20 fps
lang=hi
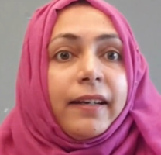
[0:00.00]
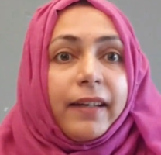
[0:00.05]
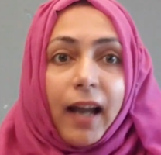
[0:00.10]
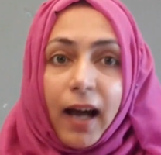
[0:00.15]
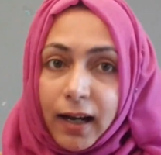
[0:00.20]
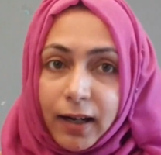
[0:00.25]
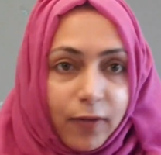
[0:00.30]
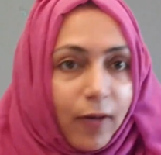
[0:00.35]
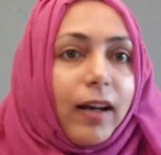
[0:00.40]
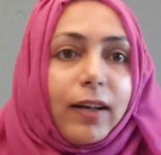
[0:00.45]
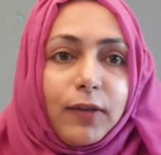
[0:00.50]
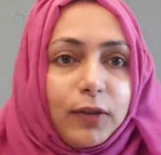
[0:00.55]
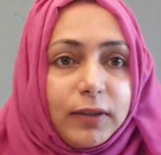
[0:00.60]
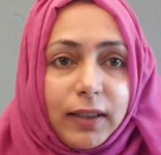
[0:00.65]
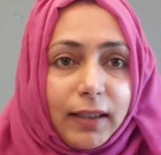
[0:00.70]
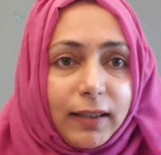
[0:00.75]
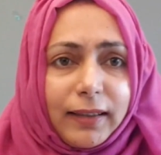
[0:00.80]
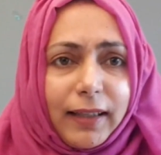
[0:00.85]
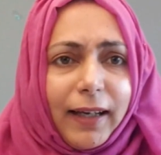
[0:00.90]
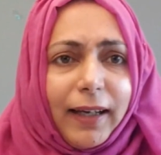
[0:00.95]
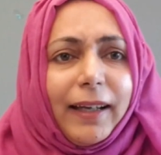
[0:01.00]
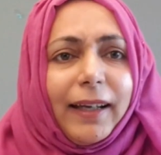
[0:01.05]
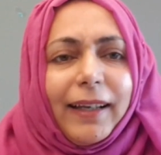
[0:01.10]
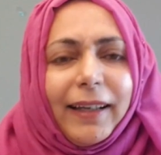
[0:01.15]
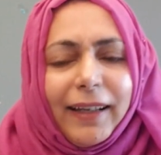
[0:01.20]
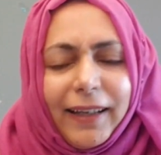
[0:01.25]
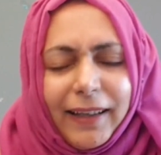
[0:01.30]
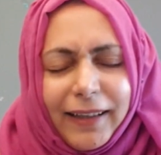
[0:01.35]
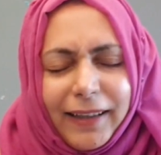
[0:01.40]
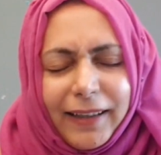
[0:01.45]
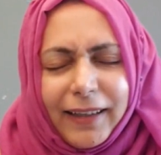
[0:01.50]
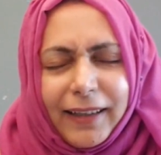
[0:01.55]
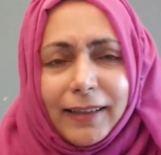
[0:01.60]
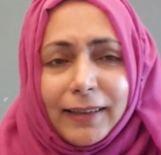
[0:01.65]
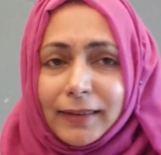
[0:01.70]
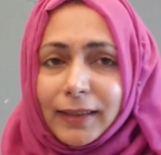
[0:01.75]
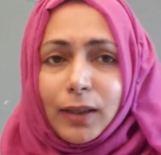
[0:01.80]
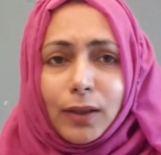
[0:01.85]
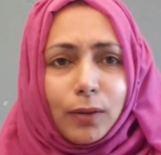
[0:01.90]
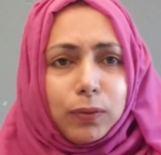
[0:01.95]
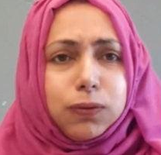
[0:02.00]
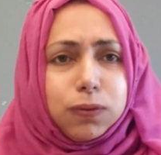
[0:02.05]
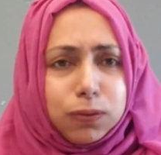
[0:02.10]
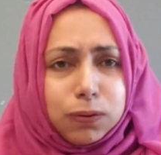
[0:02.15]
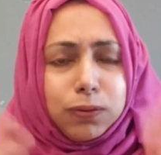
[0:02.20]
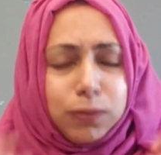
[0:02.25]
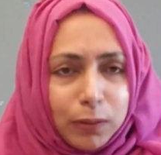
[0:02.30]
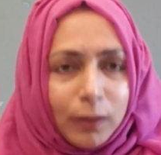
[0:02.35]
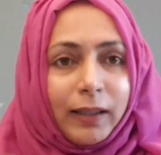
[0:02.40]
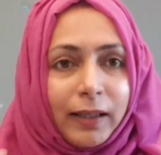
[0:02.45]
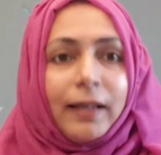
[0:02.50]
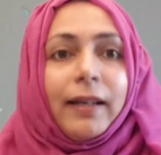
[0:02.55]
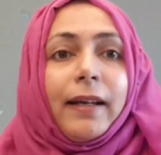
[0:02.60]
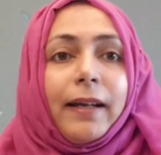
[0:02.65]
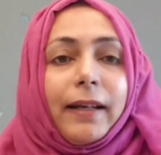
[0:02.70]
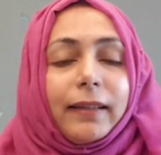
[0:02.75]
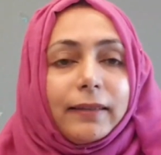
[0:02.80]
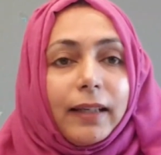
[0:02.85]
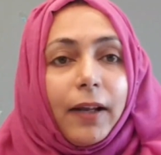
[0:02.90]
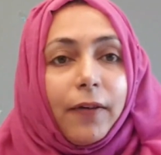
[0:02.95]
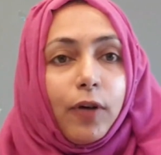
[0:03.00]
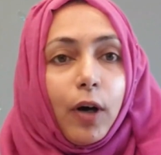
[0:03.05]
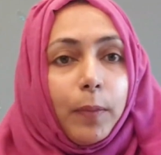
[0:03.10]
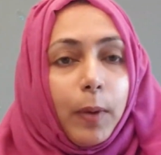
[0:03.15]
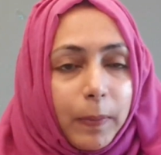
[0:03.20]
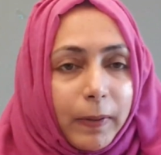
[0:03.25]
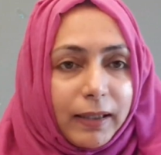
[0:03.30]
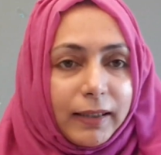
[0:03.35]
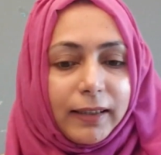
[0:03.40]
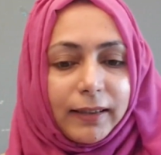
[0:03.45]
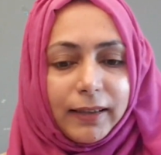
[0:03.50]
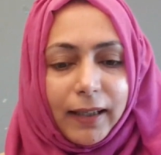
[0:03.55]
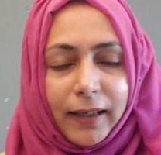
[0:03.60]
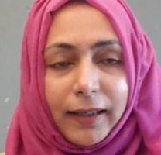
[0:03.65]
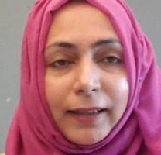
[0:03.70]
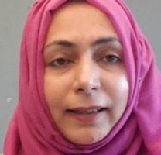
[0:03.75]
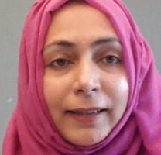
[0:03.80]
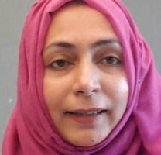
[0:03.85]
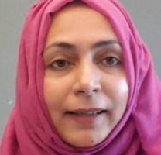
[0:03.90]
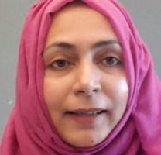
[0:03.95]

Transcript: नागवार गुजरता है इतना वार्म कर देता है